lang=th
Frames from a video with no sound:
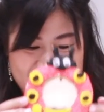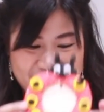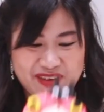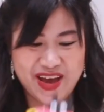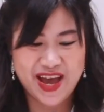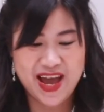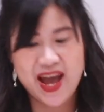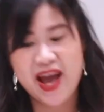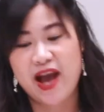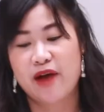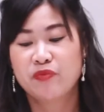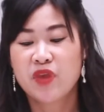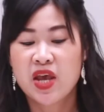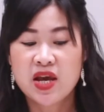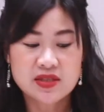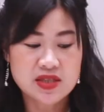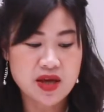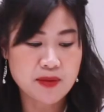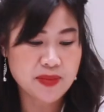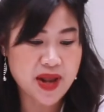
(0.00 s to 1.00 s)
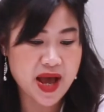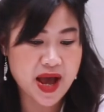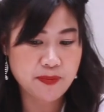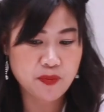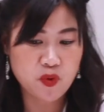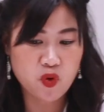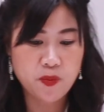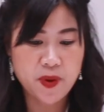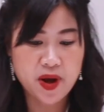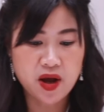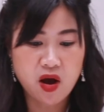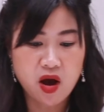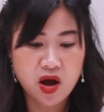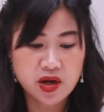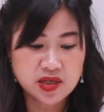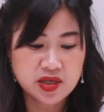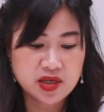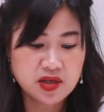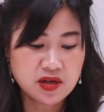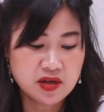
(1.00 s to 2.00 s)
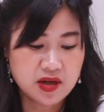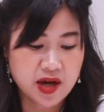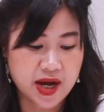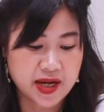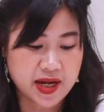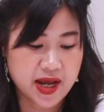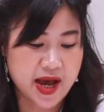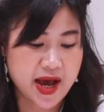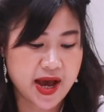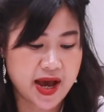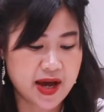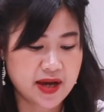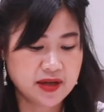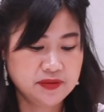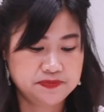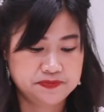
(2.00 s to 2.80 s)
รักไหมสำหรับอุปกรณ์ที่เหลือนะคะ